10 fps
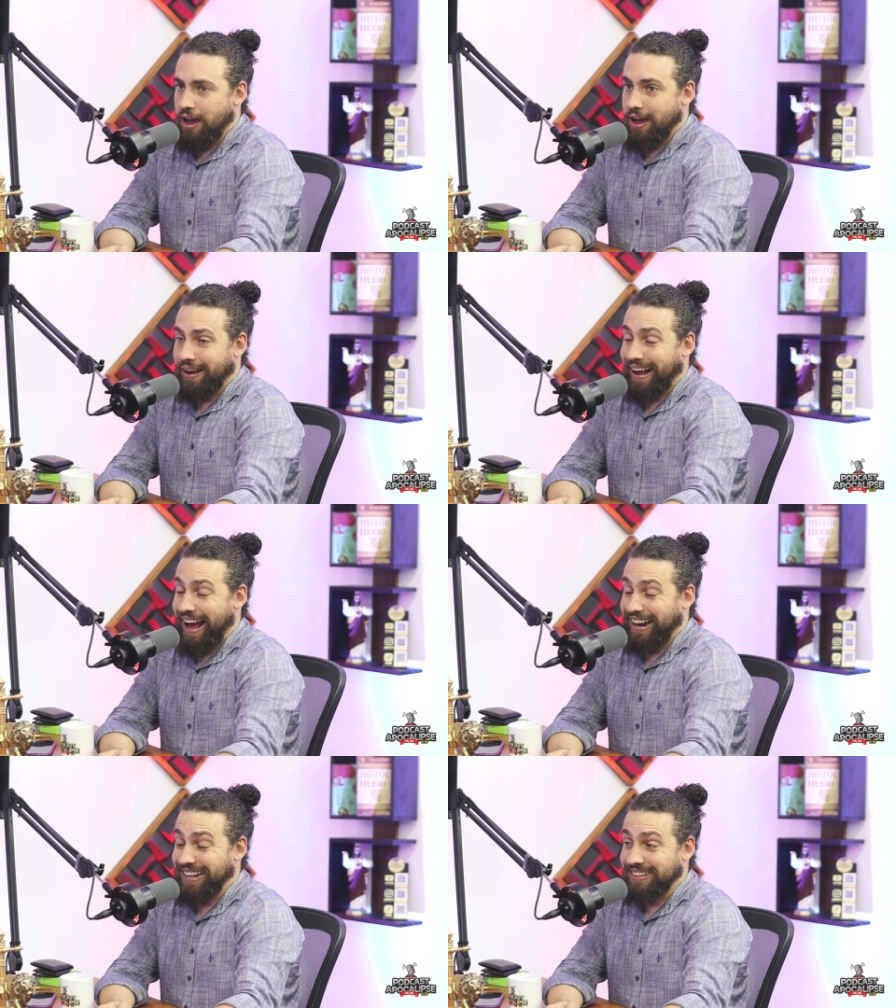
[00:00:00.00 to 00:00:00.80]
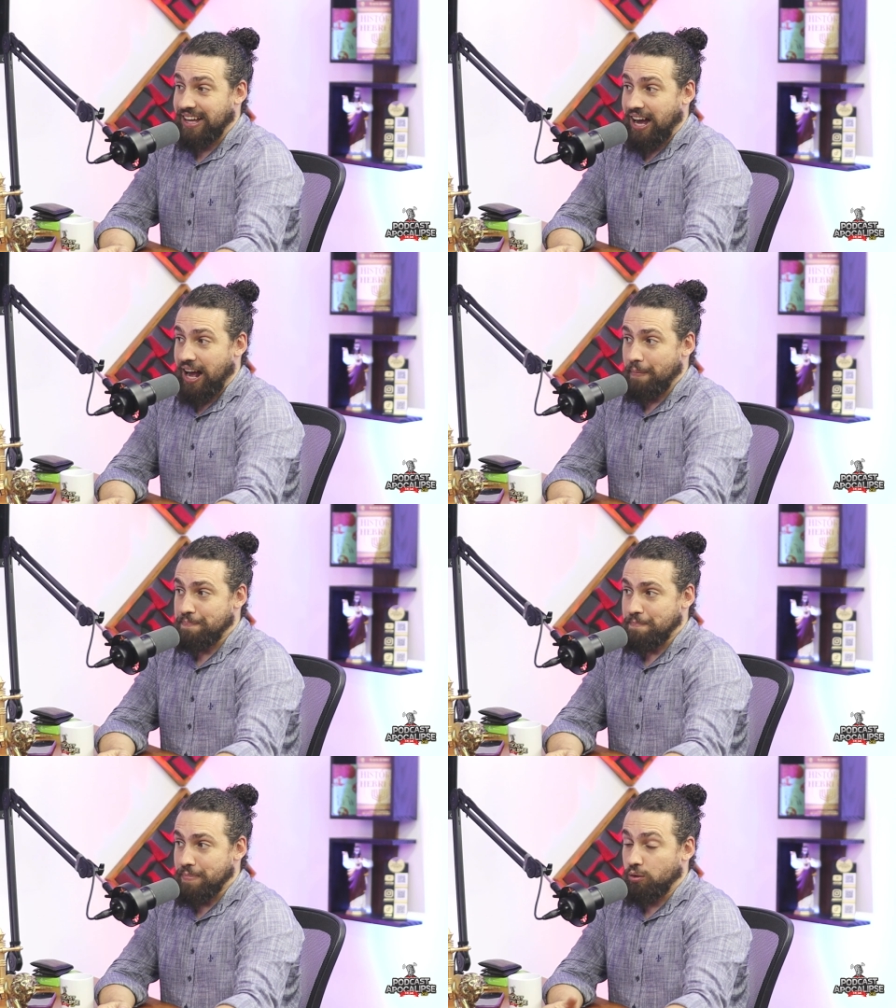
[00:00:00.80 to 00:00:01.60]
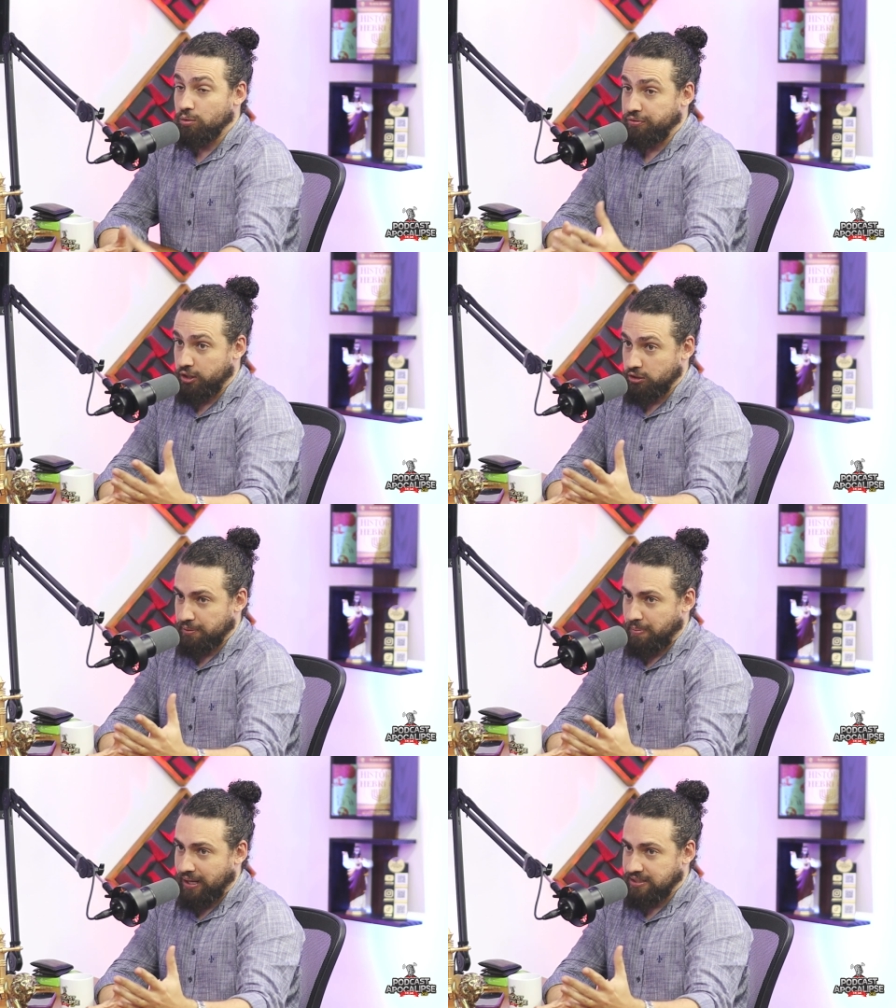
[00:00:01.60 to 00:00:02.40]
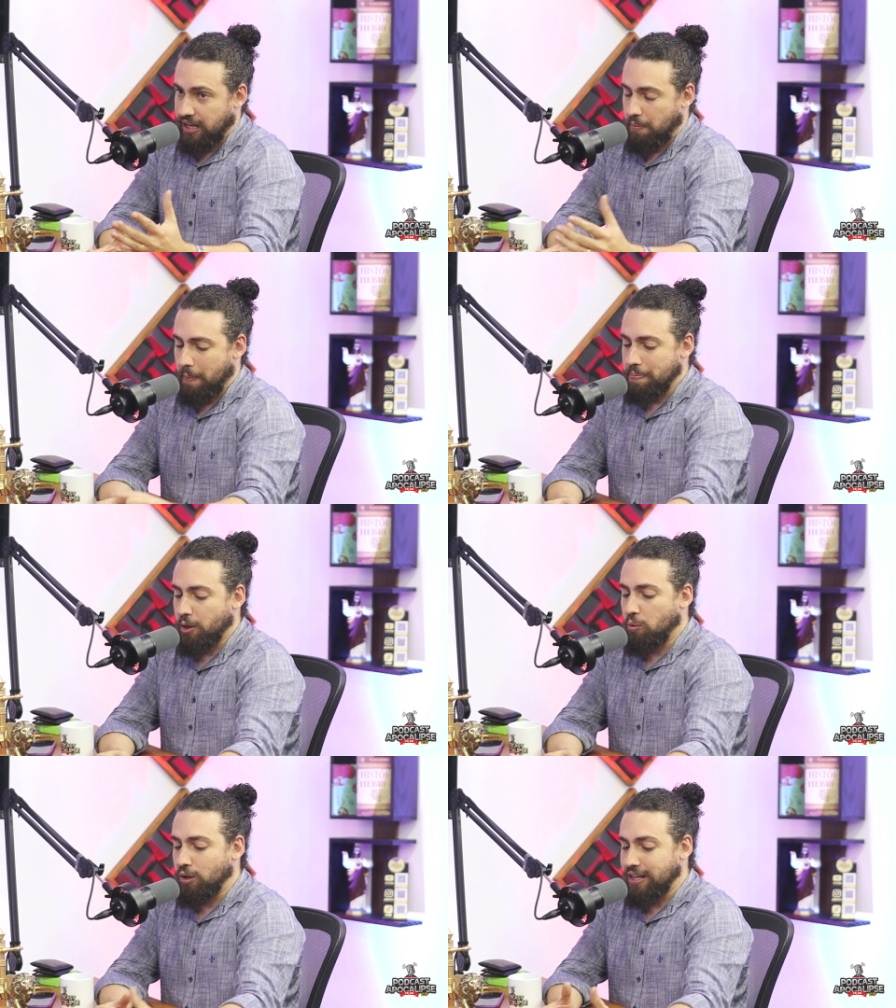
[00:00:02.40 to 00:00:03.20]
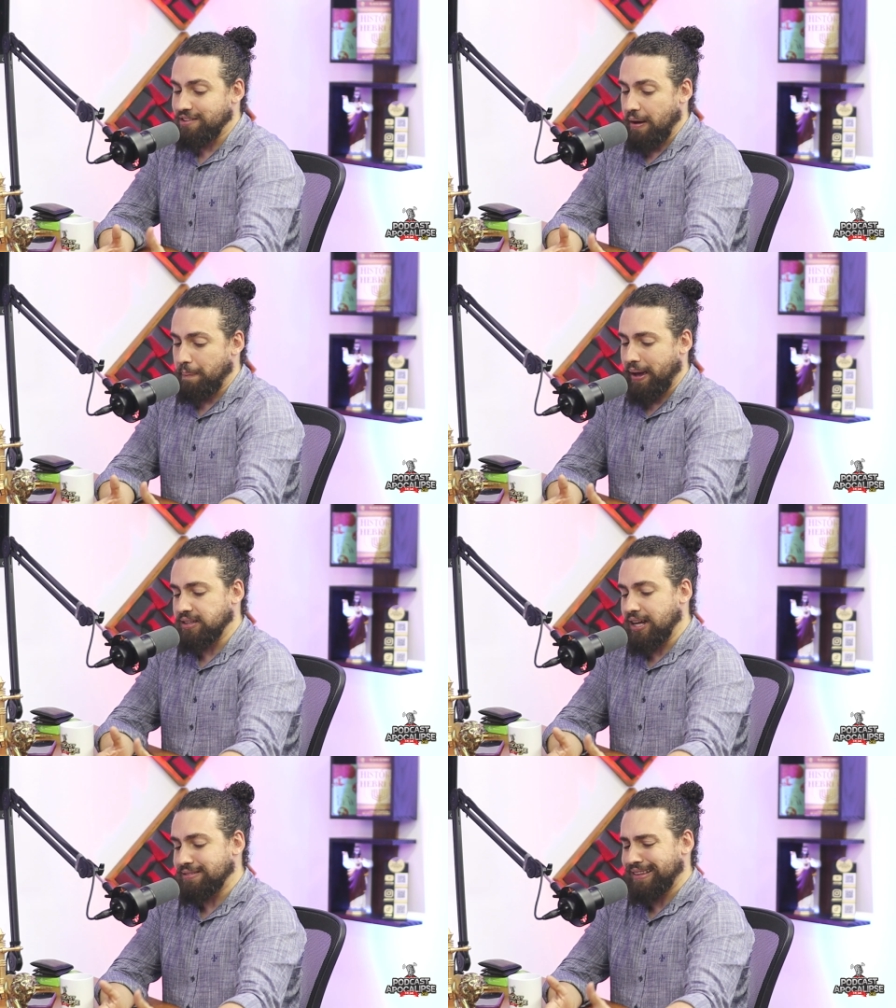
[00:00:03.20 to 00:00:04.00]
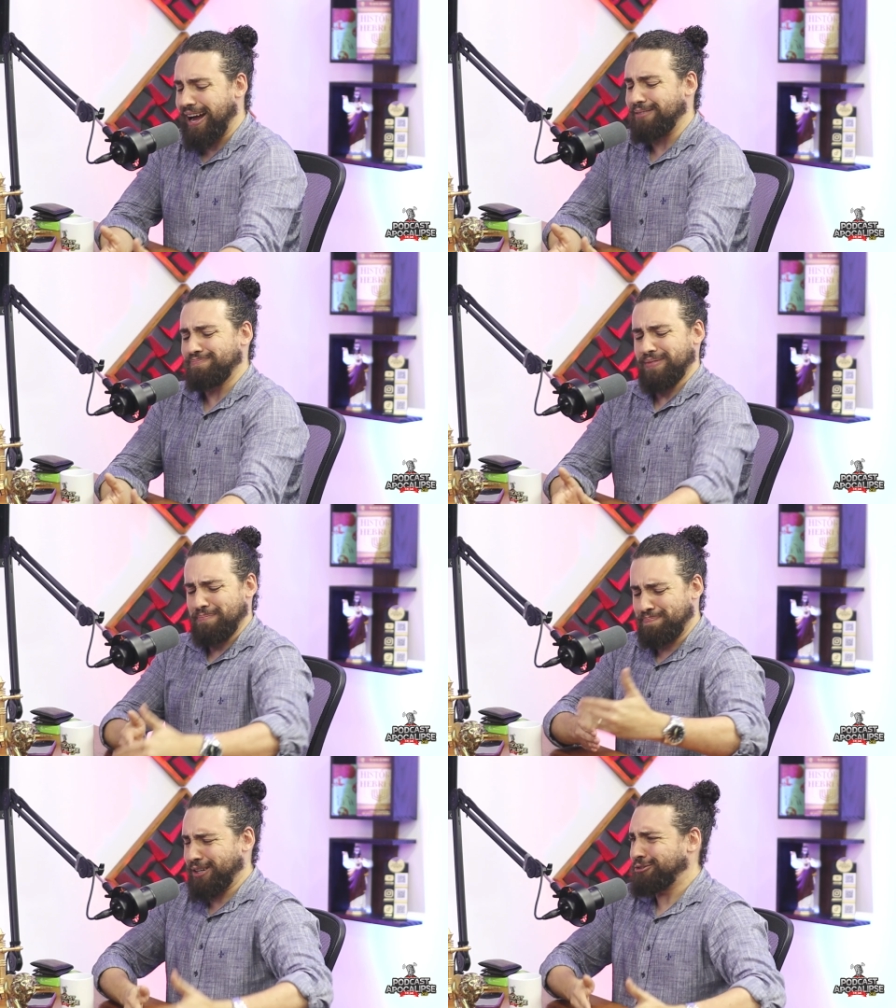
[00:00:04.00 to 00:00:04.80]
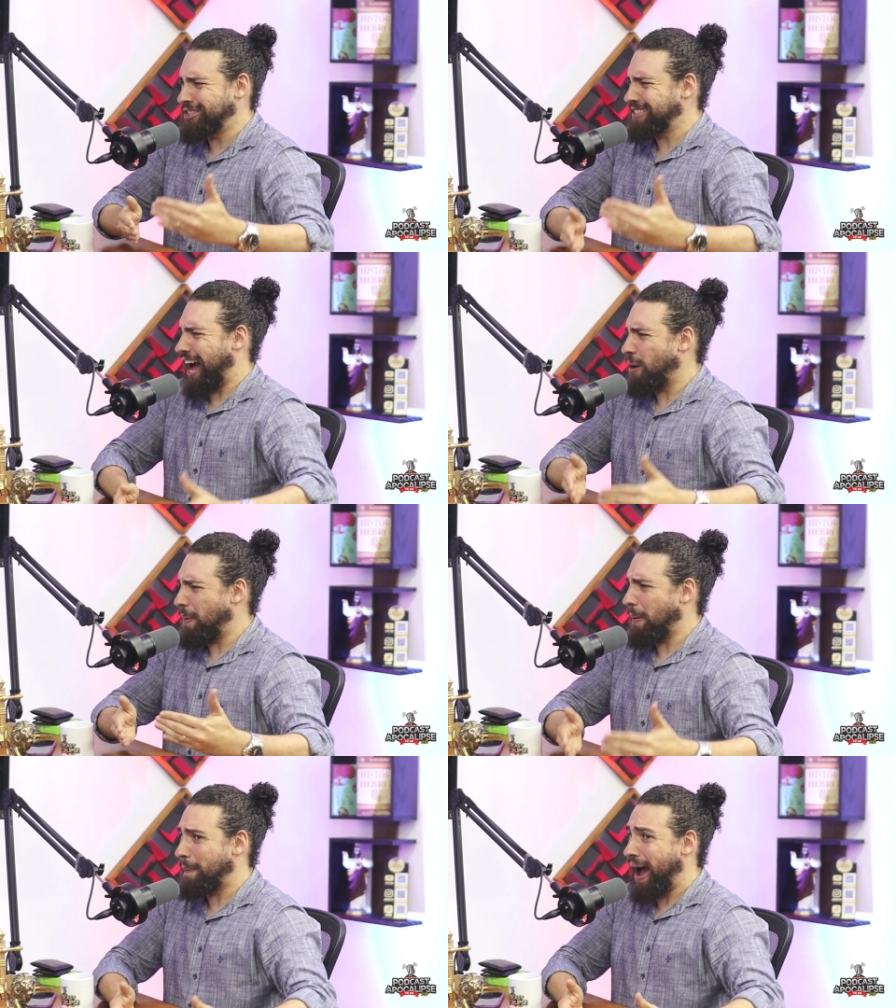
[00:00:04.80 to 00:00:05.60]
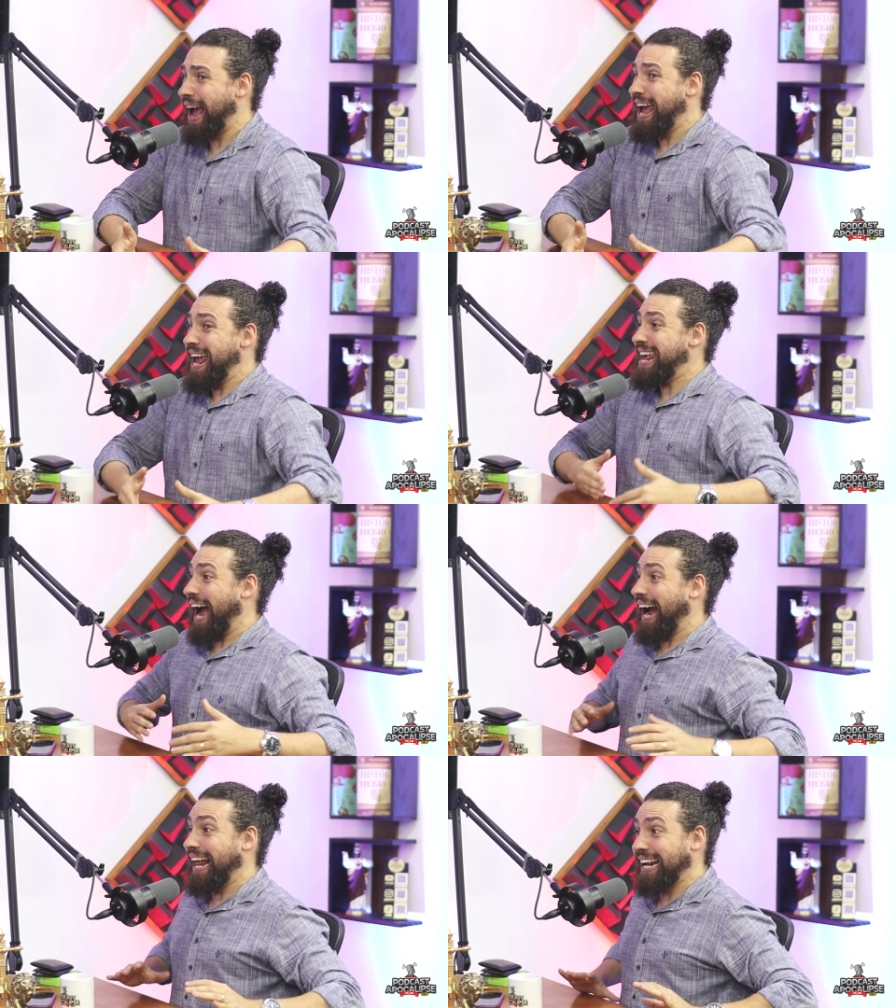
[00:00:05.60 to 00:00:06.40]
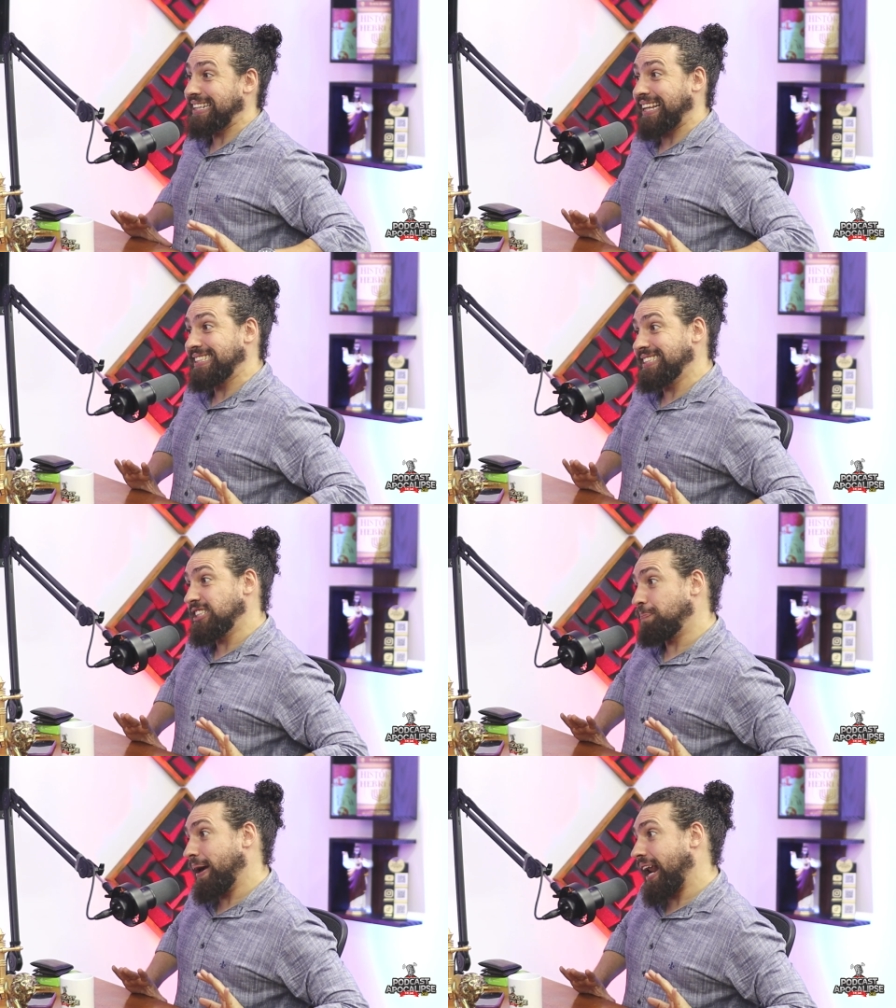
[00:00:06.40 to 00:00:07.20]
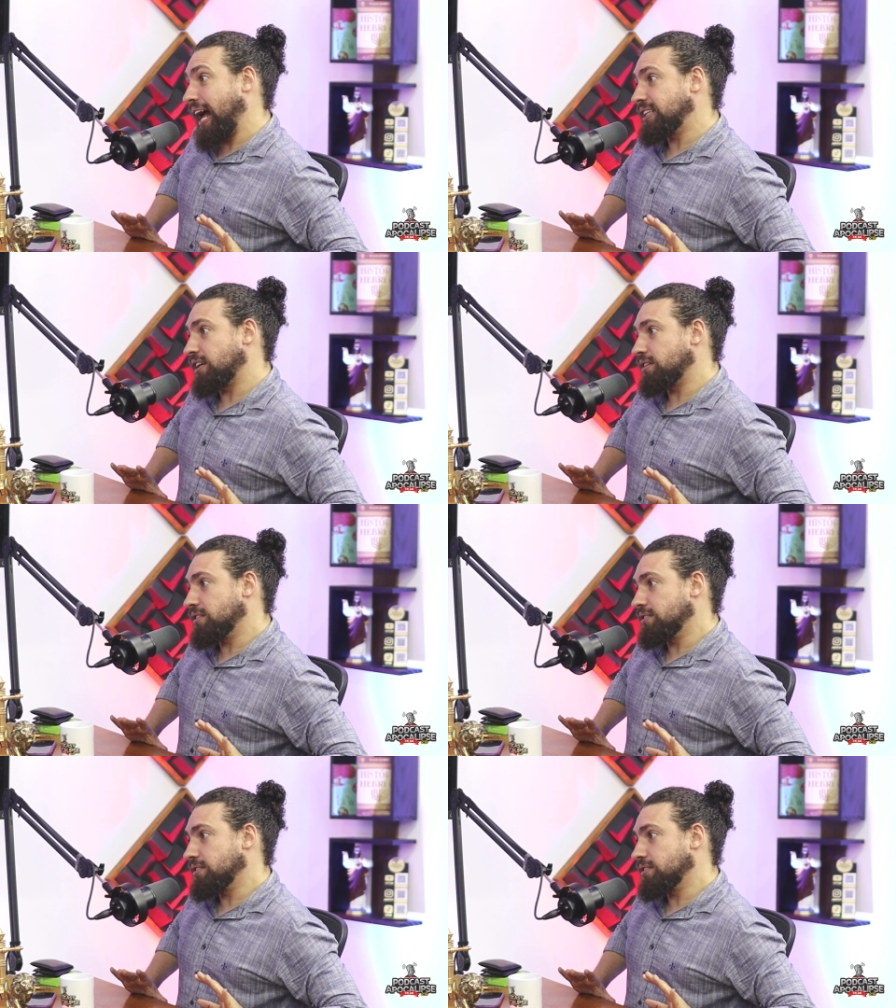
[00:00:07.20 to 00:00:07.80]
Cara, ele tá. O filho de Betseba. Quando ele vai perder, ele tá pano de saco, papá. Ah, é. E a galera tá desesperada.